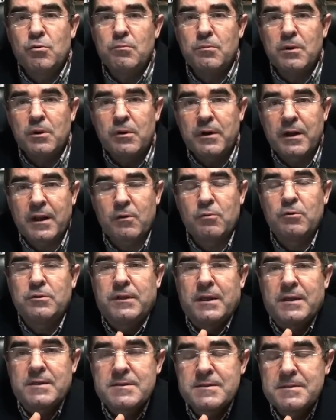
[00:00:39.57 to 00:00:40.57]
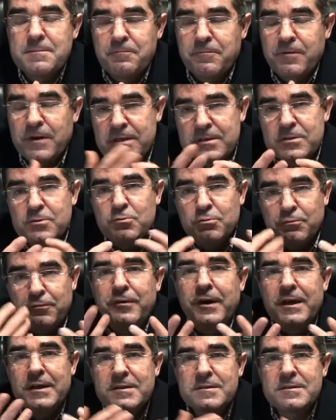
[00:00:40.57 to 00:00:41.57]
como agora acontece, face to
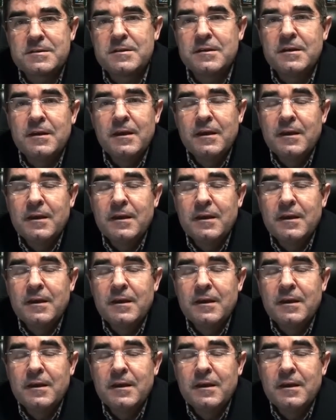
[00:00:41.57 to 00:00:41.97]
face.